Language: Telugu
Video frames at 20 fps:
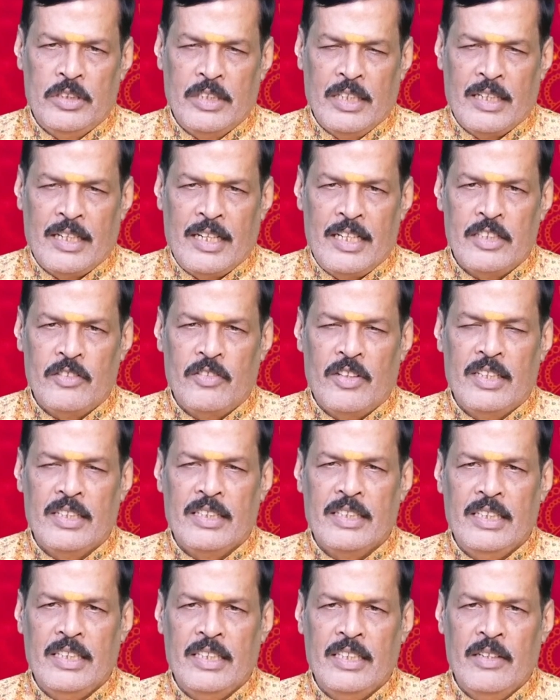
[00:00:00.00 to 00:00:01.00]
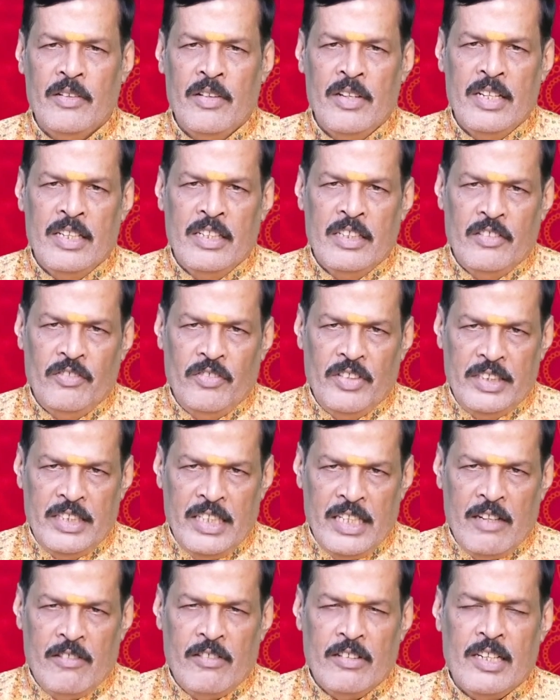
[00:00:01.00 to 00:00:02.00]
వృశ్చిక రాశి వారికి
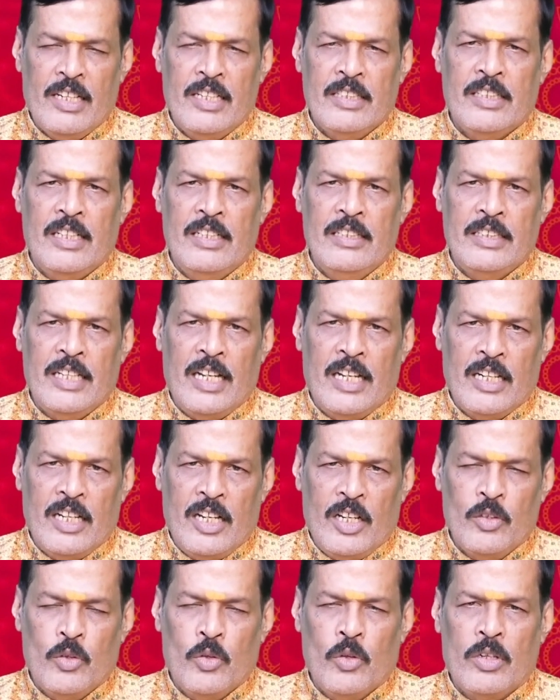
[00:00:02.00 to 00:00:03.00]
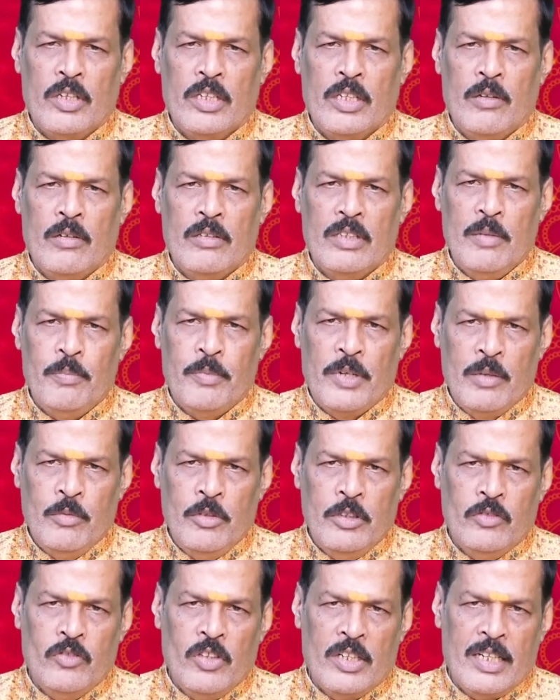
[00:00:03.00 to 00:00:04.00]
విజయ అవకాశాలు చాలా అనుకూలంగా ఉంటాయి
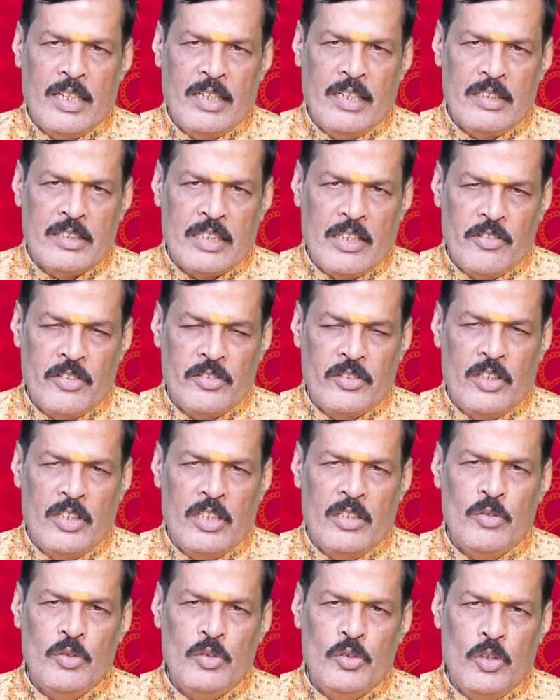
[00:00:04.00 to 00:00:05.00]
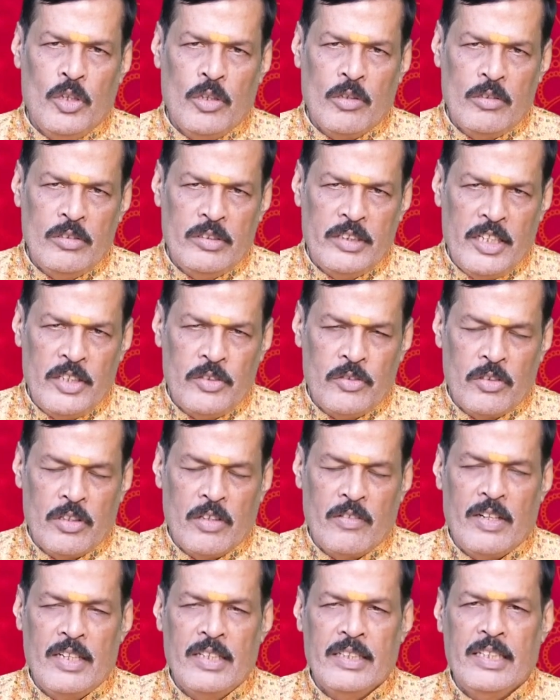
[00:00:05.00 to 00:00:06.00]
ప్రభుత్వ రంగ సంస్థల్లో ఉద్యోగం
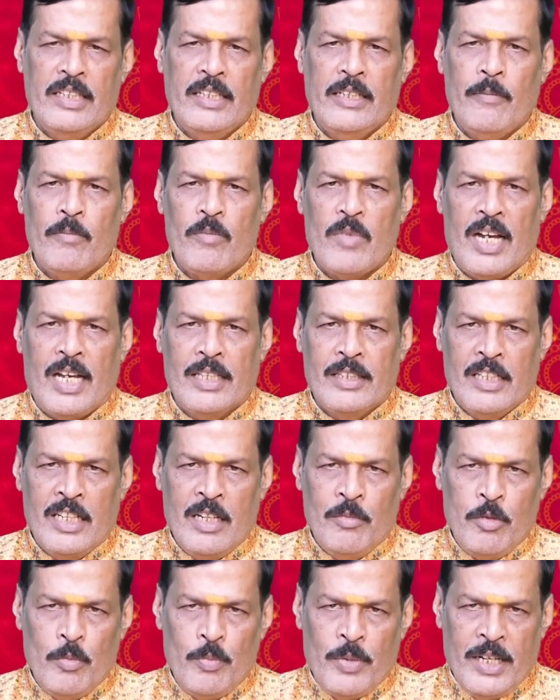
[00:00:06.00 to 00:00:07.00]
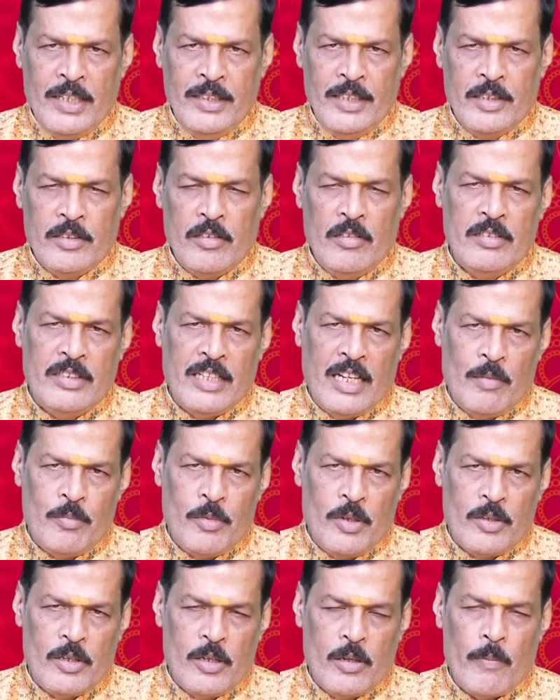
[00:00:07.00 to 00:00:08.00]
చేస్తున్న వాళ్ళకి అదనపు బాధ్యతలు
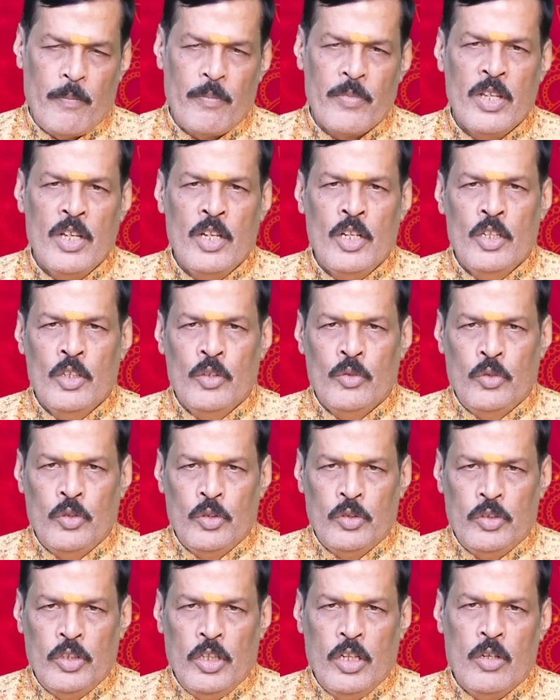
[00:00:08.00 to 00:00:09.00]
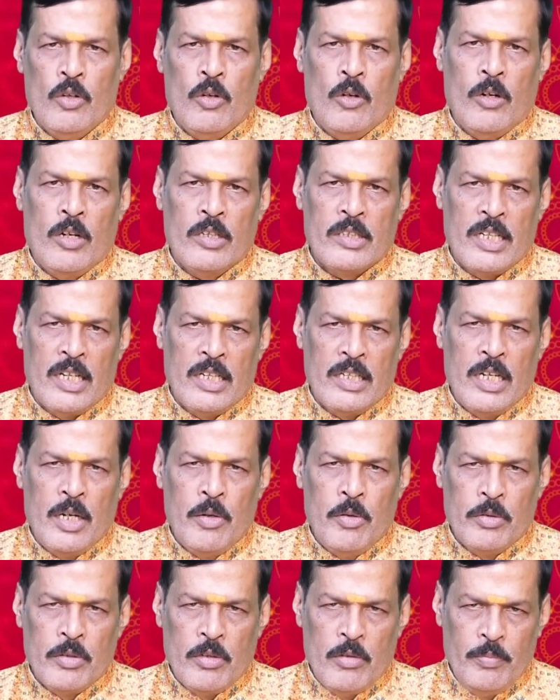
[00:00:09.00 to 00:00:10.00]
చేపట్టడం వృత్తిలో హోదా
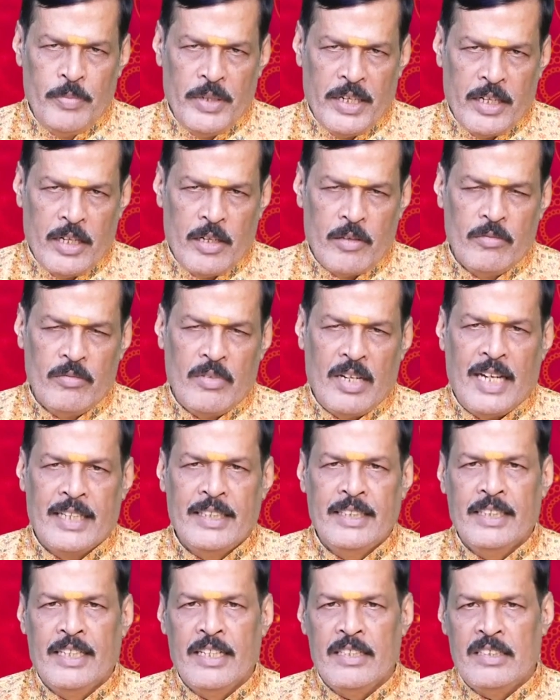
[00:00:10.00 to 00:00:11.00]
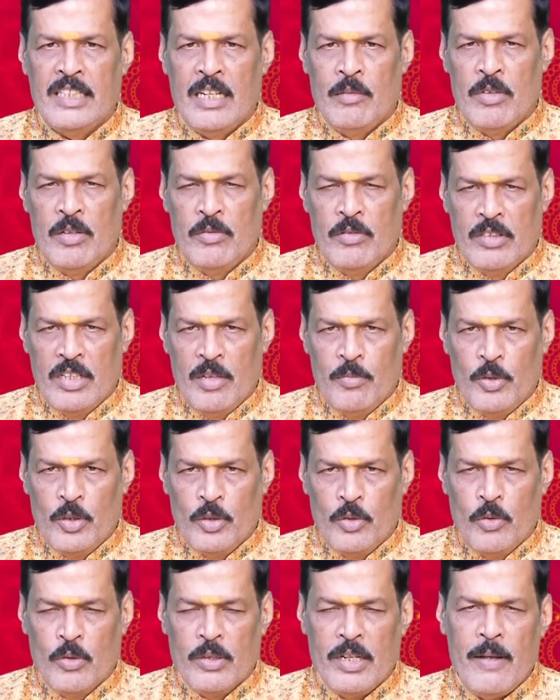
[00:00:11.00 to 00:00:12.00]
గౌరవం పెరగడం అధిక శ్రమ
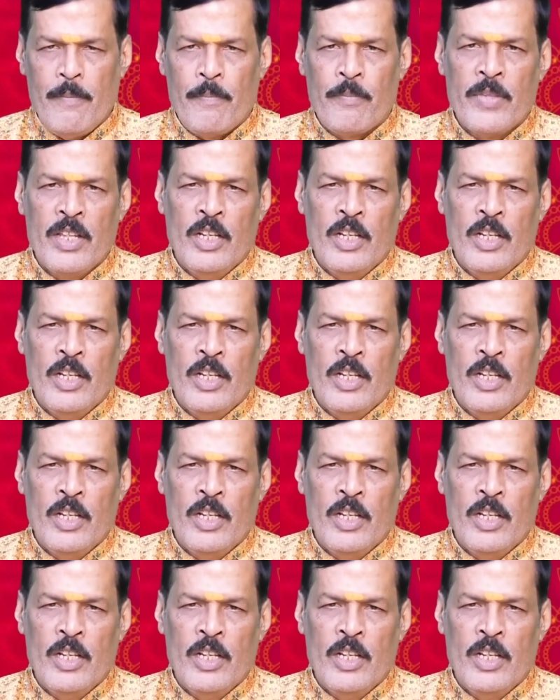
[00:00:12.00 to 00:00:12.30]
ఉన్నప్పుడు కూడా